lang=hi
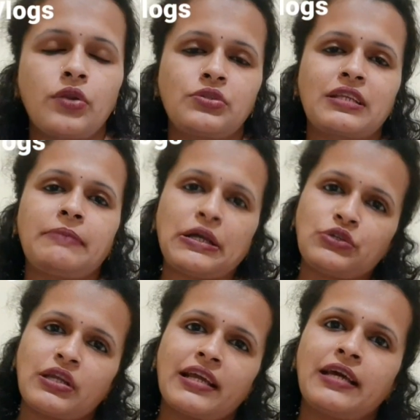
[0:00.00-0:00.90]
और उसके
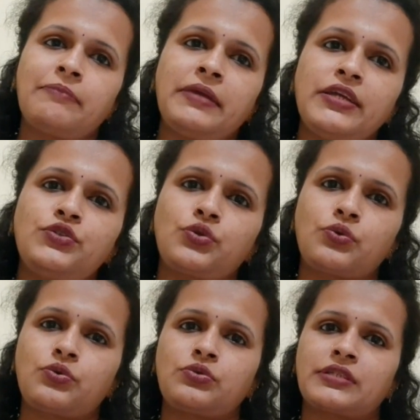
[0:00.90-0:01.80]
बाजू के घर में
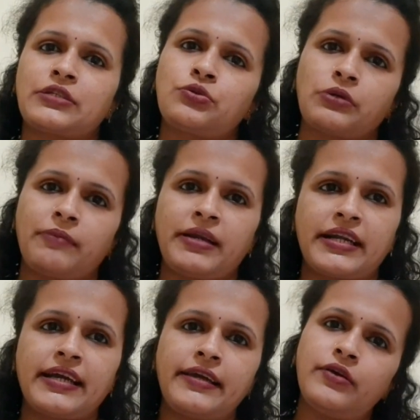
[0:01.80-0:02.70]
जो उसका छोटा
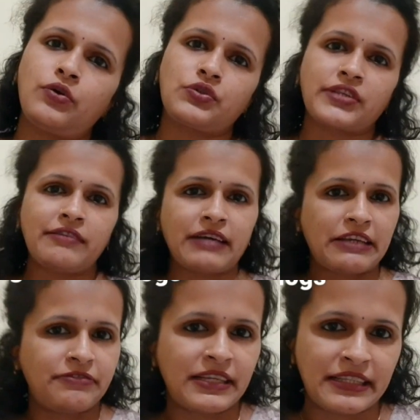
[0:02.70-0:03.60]
बेटा है और उसकी
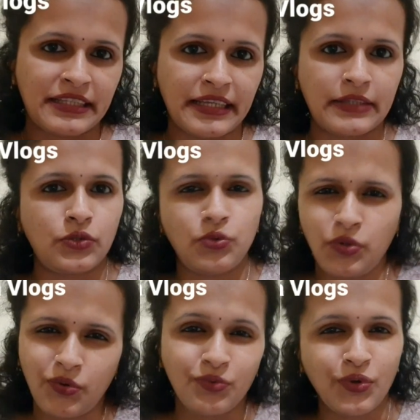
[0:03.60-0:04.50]
वाइफ रहते हैं तो
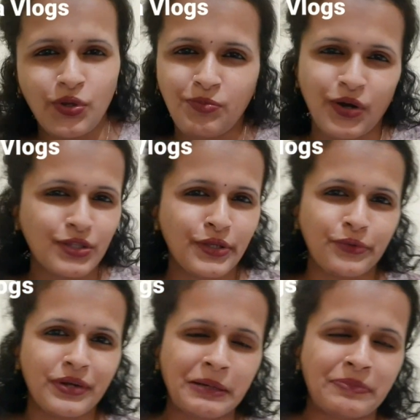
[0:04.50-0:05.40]
उन लोग वो लोग बहुत
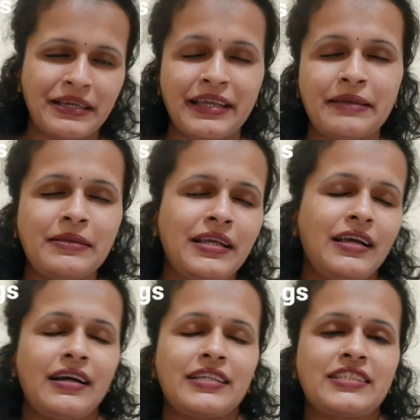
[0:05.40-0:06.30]
क्यूट कपल है
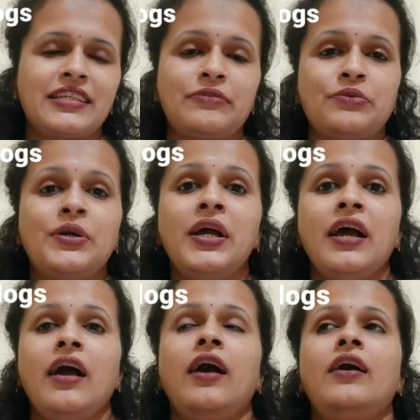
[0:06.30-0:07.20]
अच्छे वो
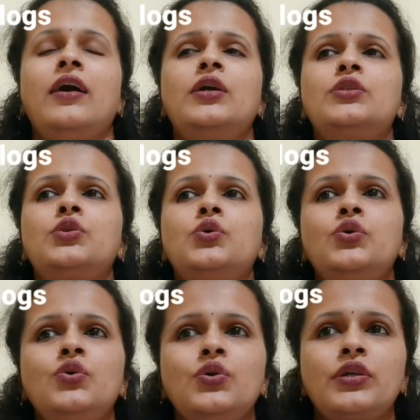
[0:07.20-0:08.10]
तो
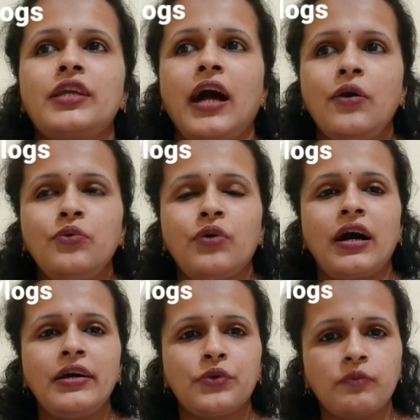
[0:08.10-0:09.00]
क्या
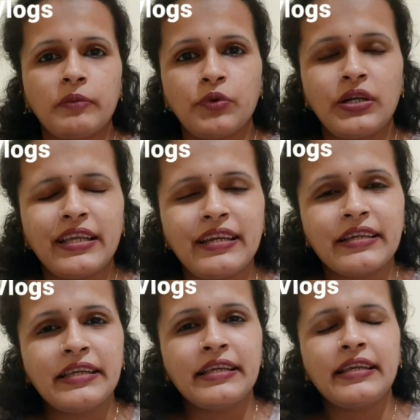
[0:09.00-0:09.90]
हुआ रूबी बोलने
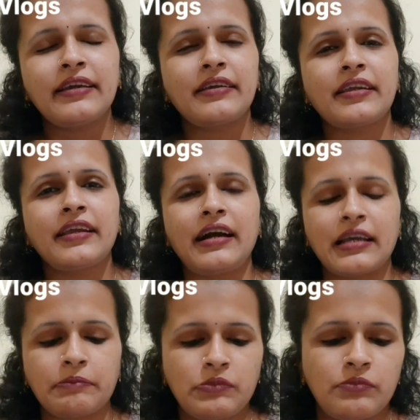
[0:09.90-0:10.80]
लगी कि अरे
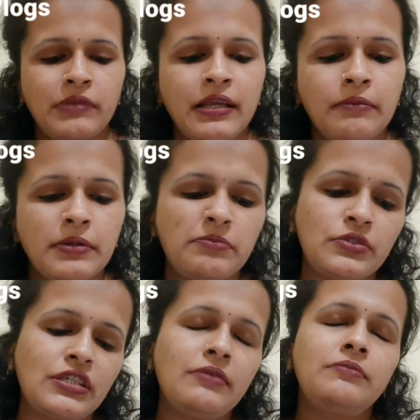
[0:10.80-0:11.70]
यार मैं
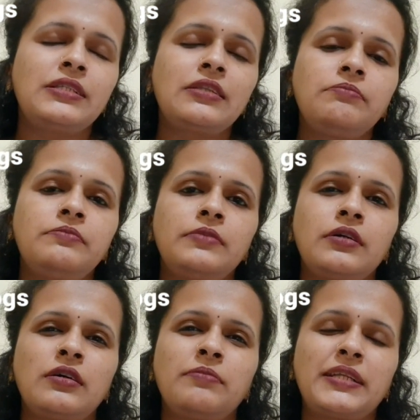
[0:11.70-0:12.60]
मुझे मतलब